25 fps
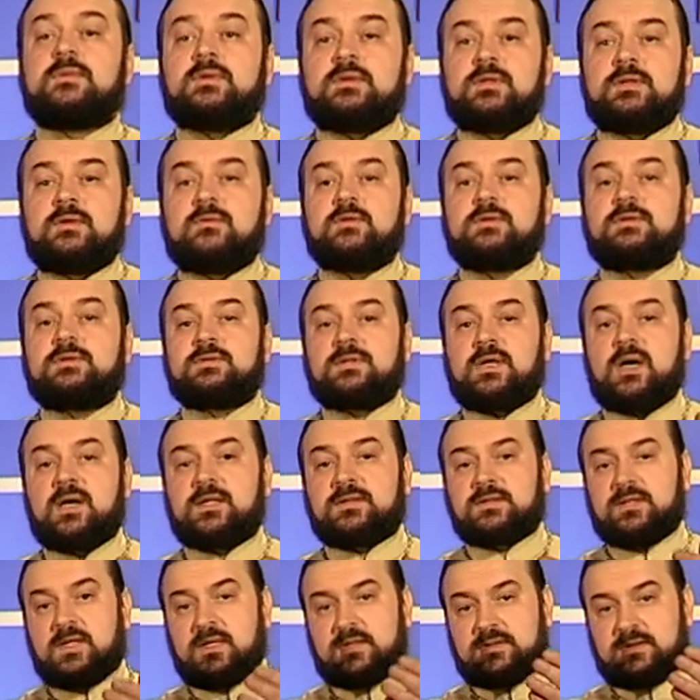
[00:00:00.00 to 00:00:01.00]
и вот
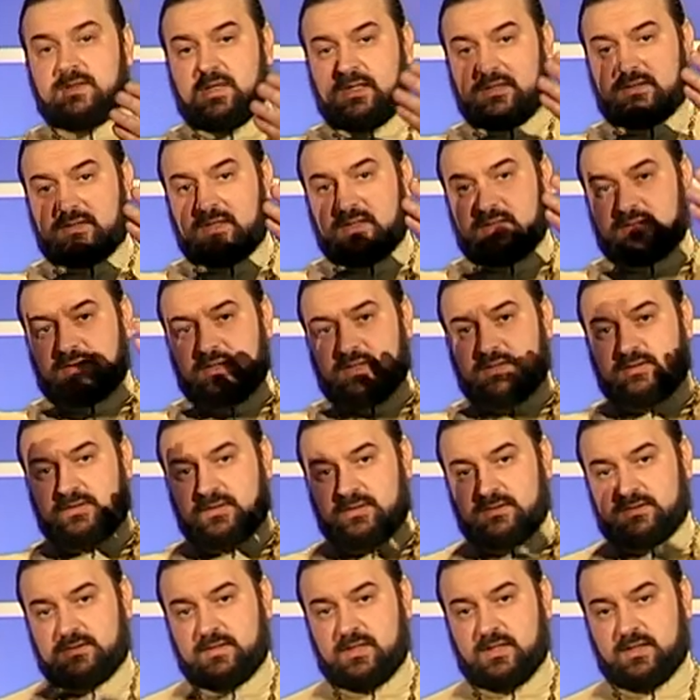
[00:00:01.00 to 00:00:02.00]
так, так, так, так, так,
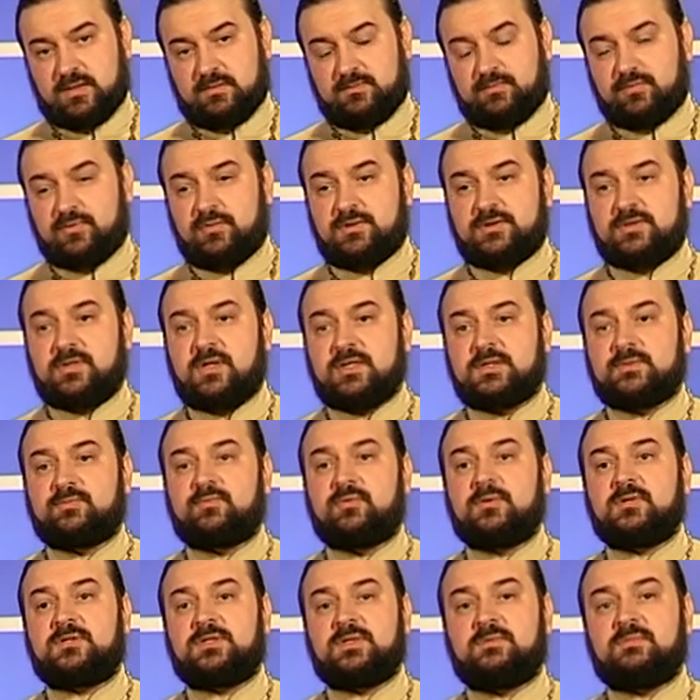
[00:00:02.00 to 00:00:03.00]
так, так. Пусть
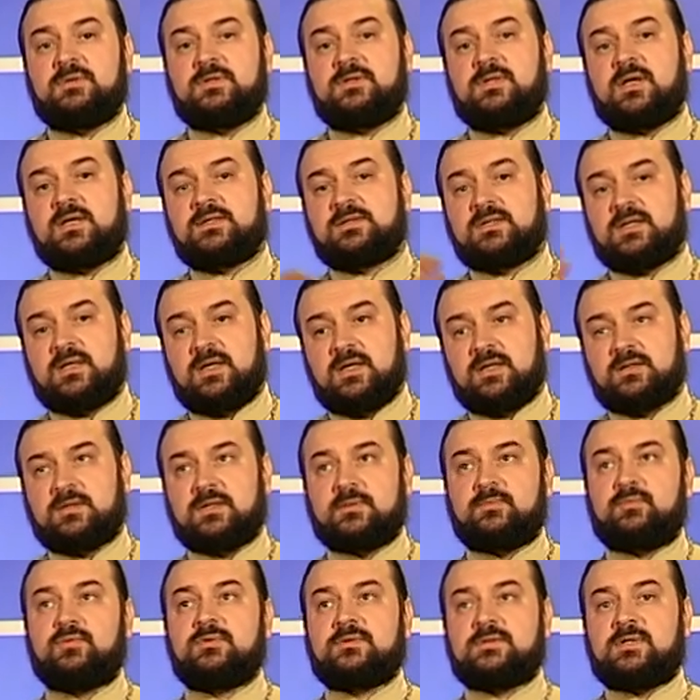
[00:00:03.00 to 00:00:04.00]
Господь тебе даст
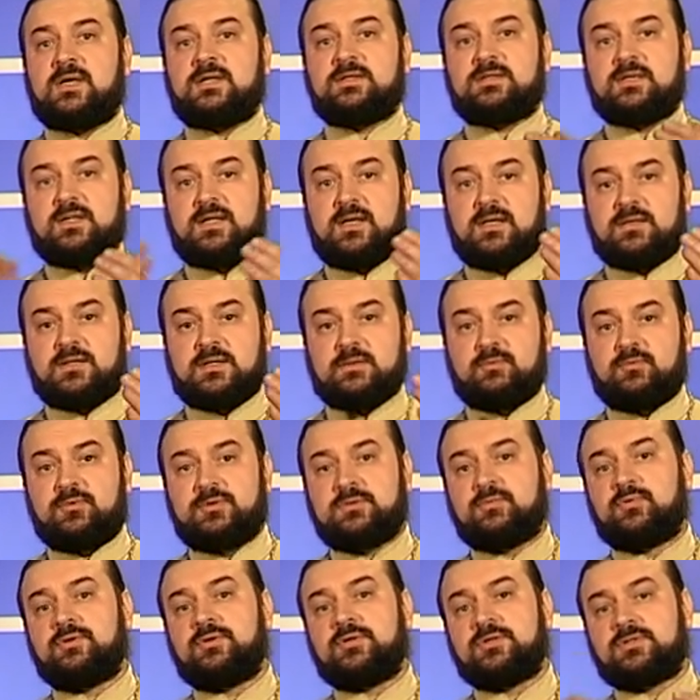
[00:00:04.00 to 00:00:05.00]
это, пусть даст это,
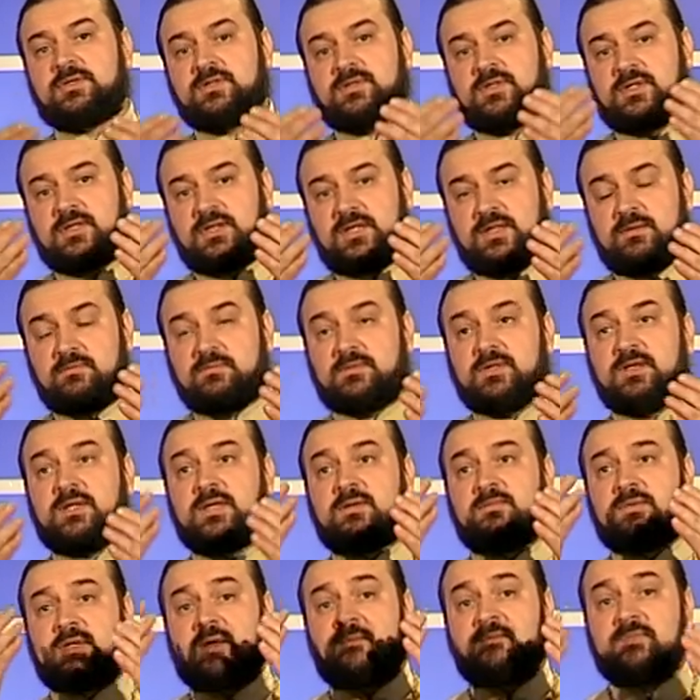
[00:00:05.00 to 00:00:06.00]
пусть будешь ты таким,
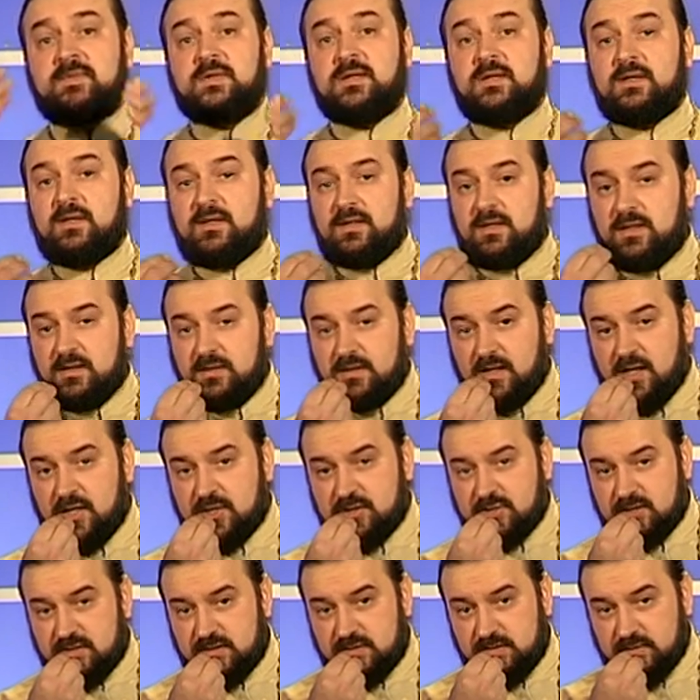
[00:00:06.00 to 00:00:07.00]
таким, таким. И
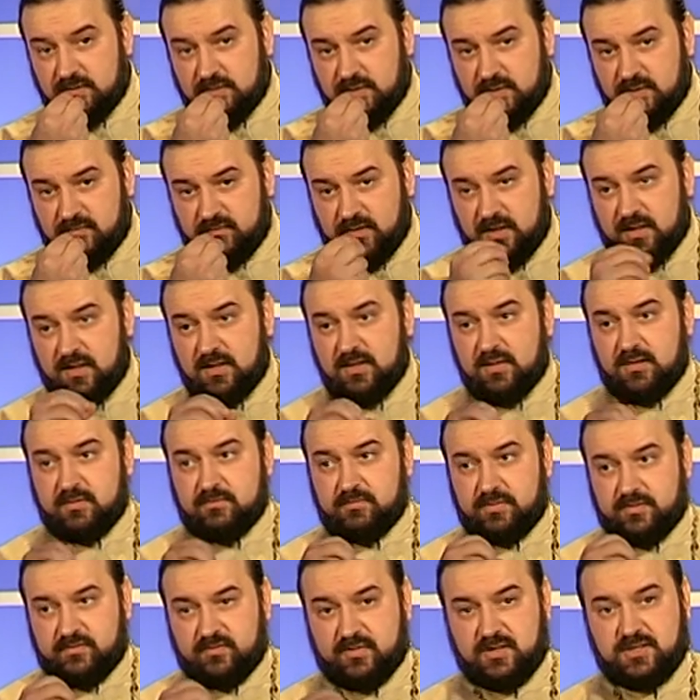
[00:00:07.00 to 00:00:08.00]
наше слово
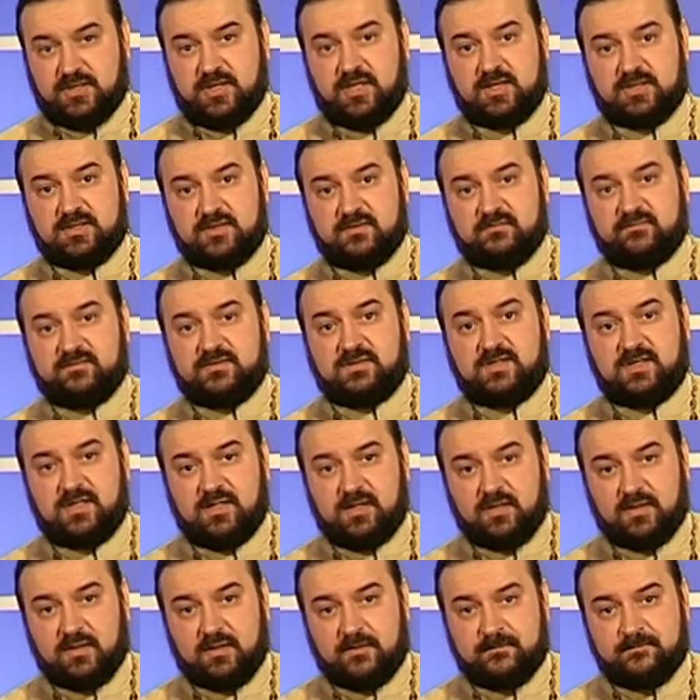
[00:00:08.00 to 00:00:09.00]
превращается в
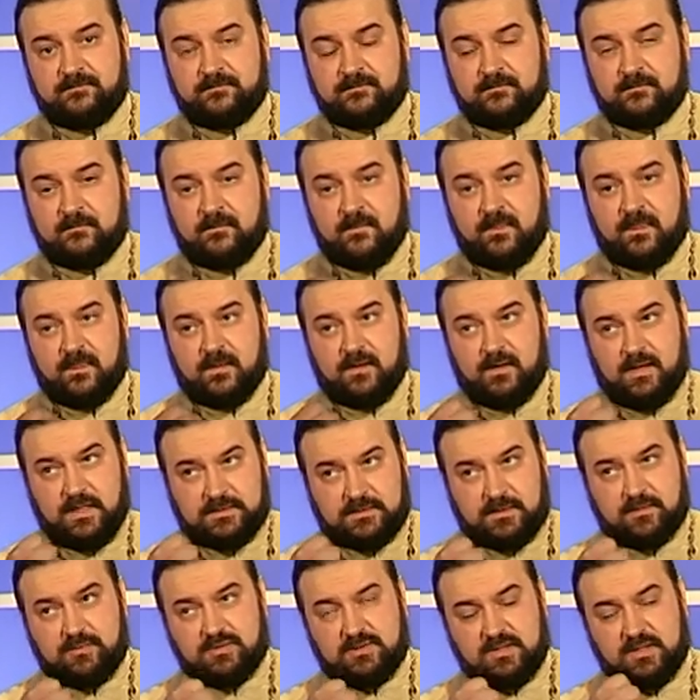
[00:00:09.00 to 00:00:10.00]
дело.
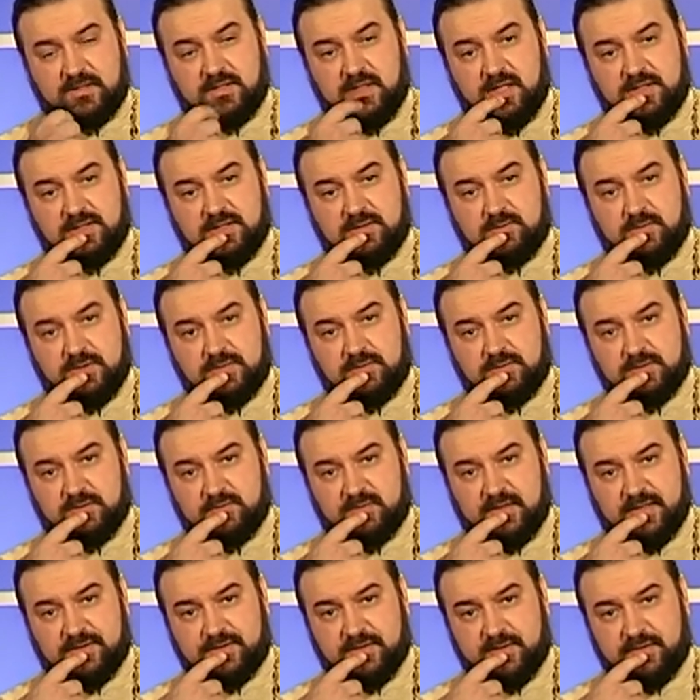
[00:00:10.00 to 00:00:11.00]
Это нужно каждому отцу и
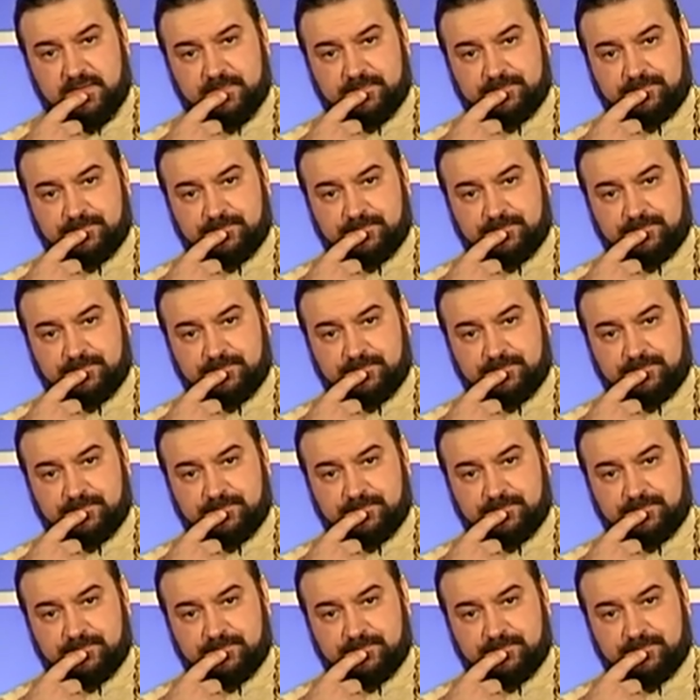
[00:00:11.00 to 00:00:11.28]
матери.